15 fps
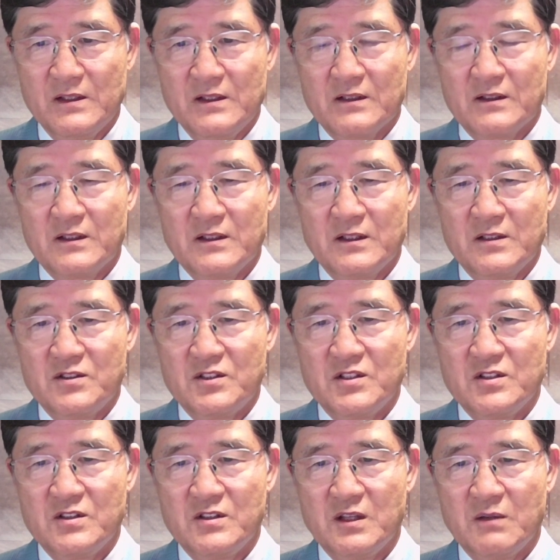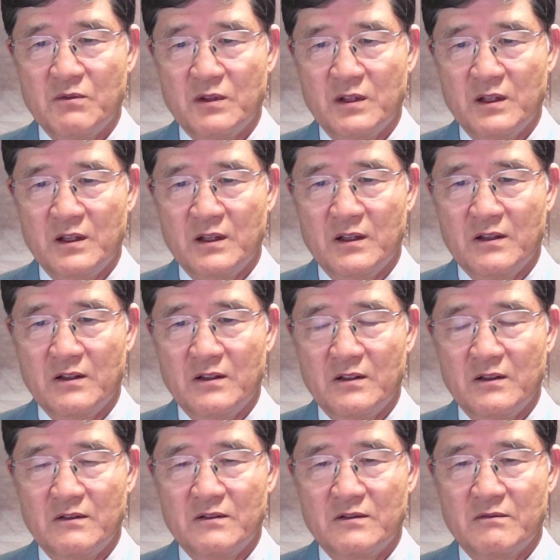그이 그러니까 지진 때문에
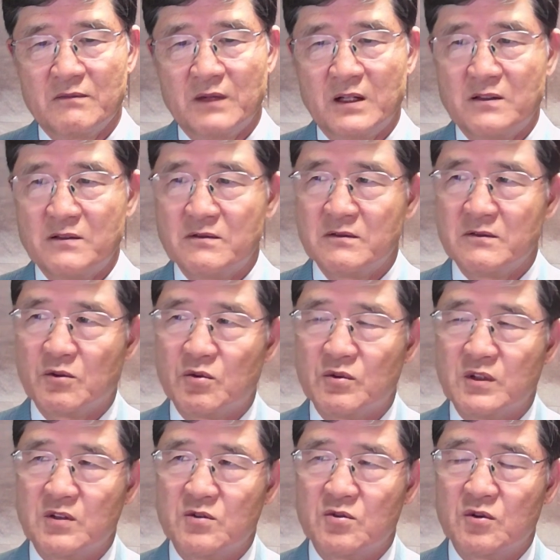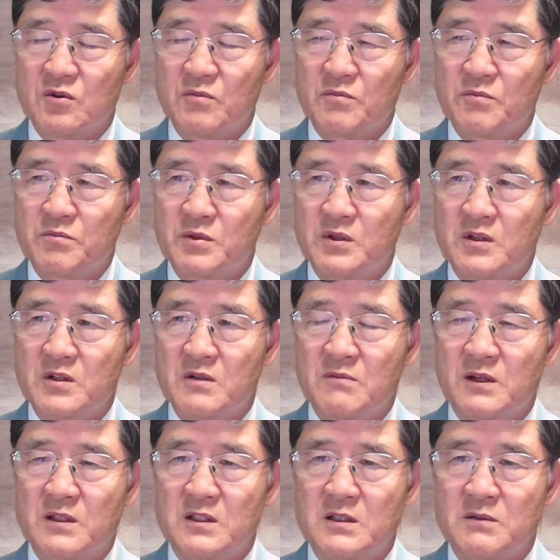많은 고대도 피해를
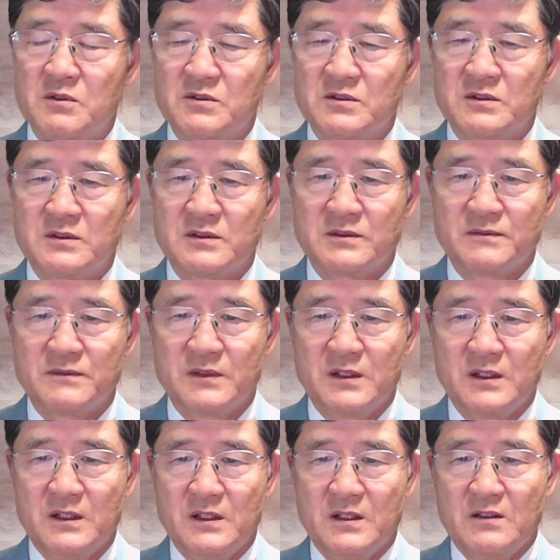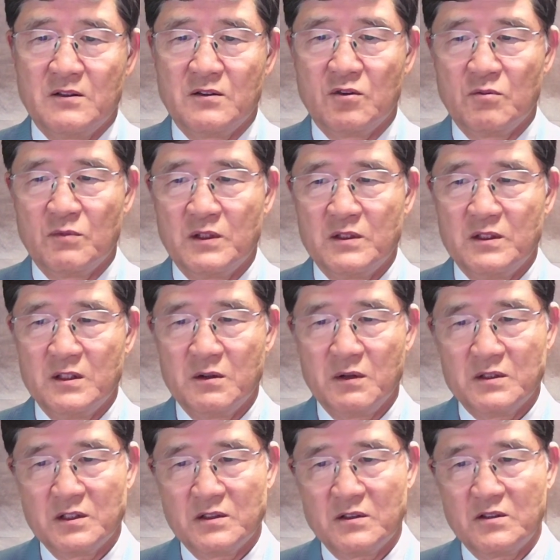많이 입어서 로마 2대
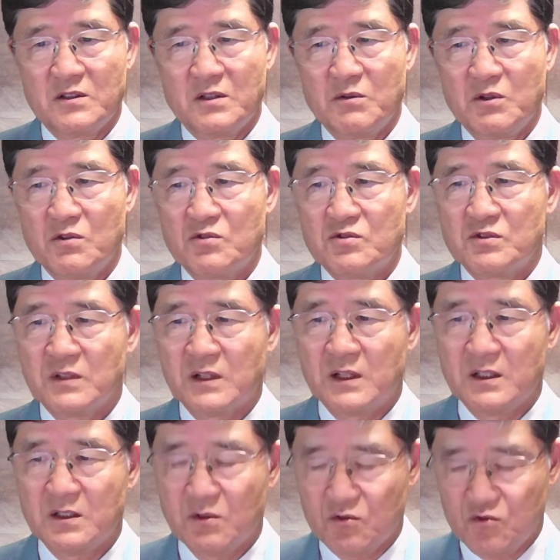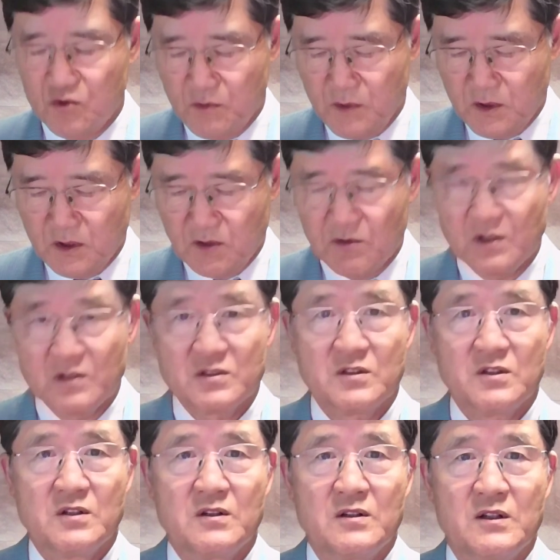황제였던 티비리우스가 이곳 주민들
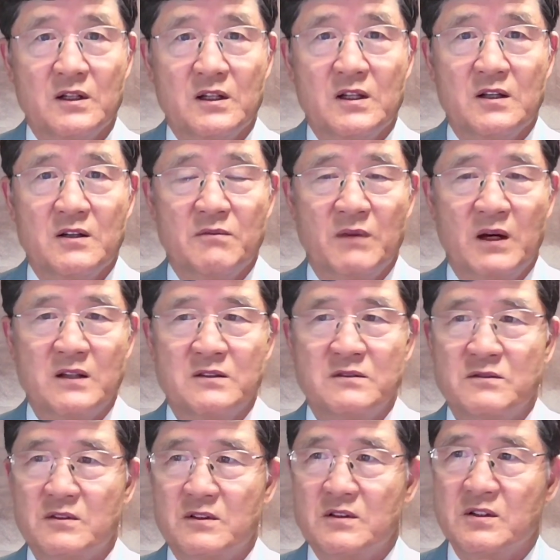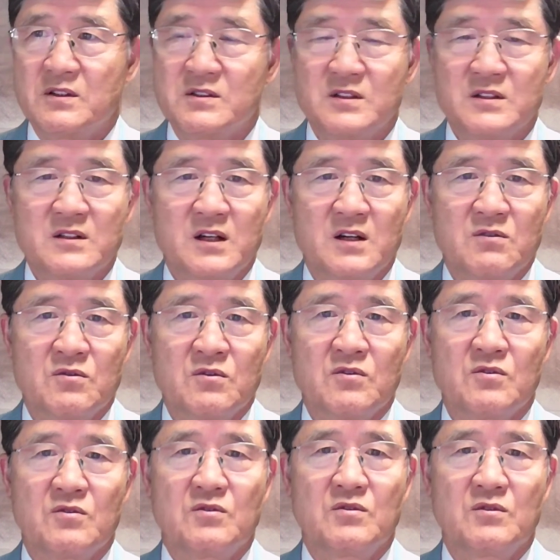위해서 많은 희생을 하고
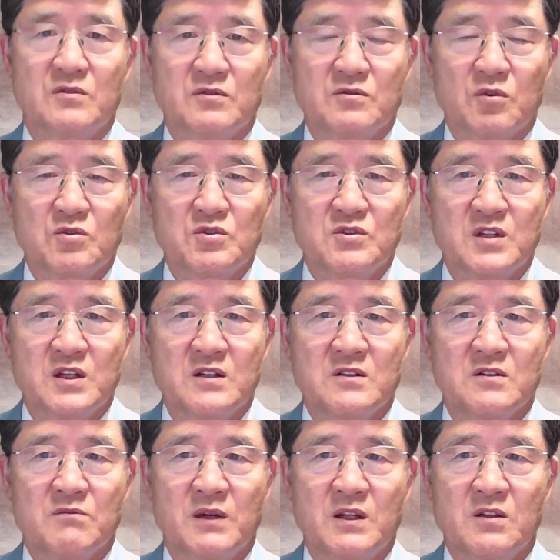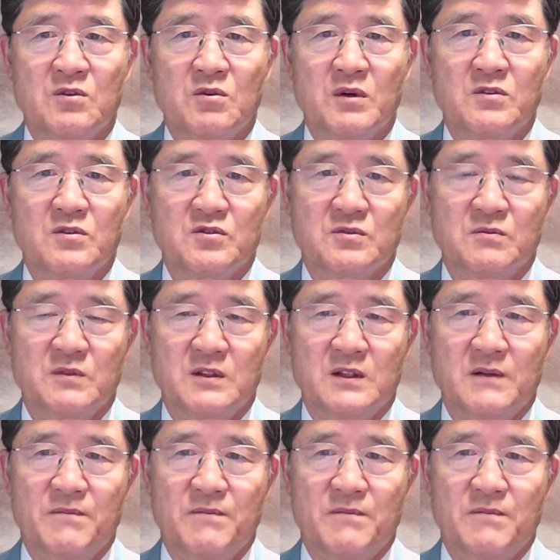도시 재건을 많이 도와줬습니다.